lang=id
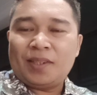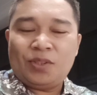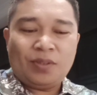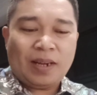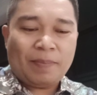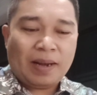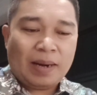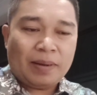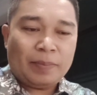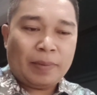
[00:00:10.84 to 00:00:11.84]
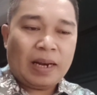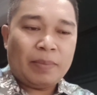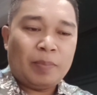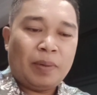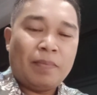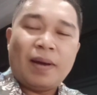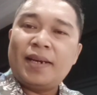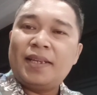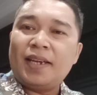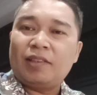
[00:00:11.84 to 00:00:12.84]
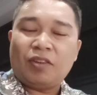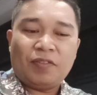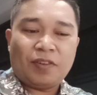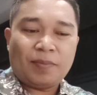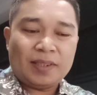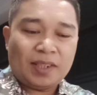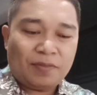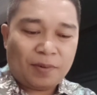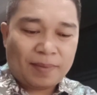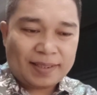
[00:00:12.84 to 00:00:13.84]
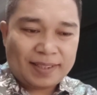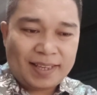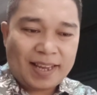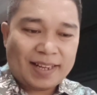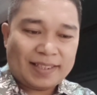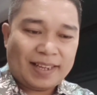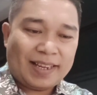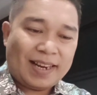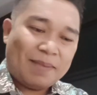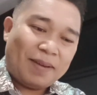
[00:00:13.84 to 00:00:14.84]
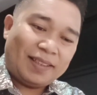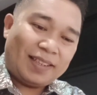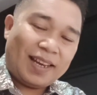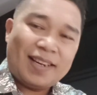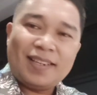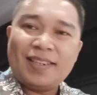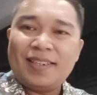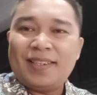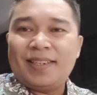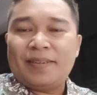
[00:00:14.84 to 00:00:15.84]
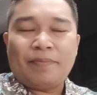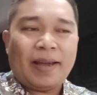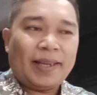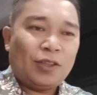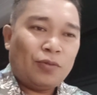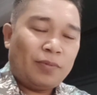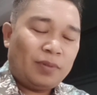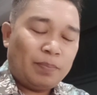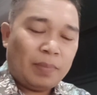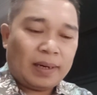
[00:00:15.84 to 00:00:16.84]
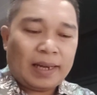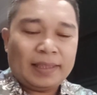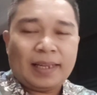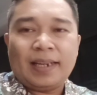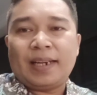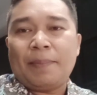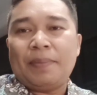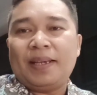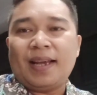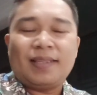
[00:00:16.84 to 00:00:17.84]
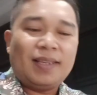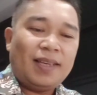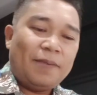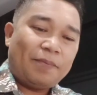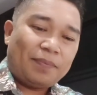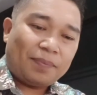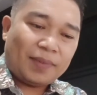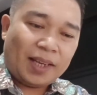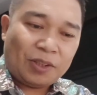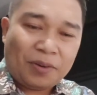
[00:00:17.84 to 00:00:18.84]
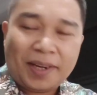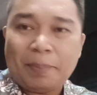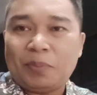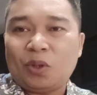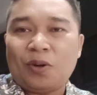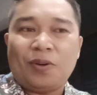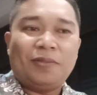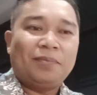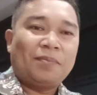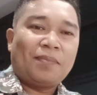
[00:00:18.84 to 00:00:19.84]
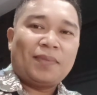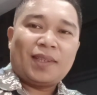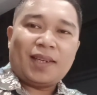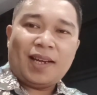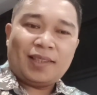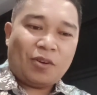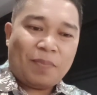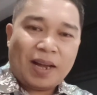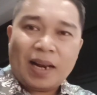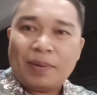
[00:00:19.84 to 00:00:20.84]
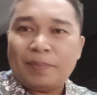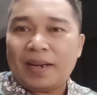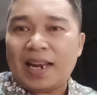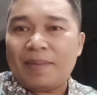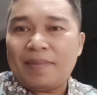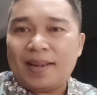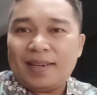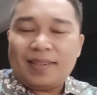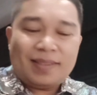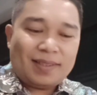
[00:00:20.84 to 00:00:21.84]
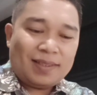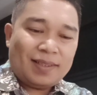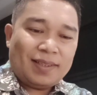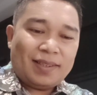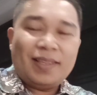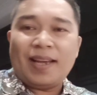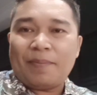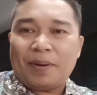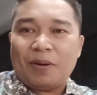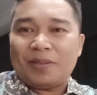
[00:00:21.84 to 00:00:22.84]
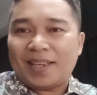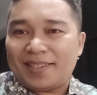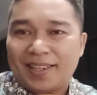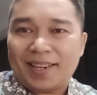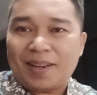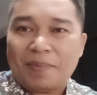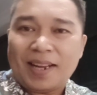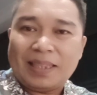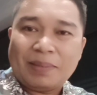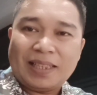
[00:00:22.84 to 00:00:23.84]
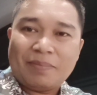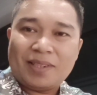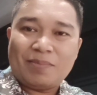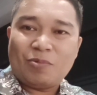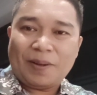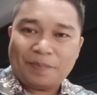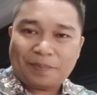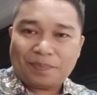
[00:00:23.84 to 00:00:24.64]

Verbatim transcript: Juga pengalaman-pengalaman pribadi atau informasi-informasi yang saya dapatkan Baik itu berkaitan dengan aplikasi atau kripto Atau pengalaman-pengalaman yang perlu saya share kepada teman-teman semua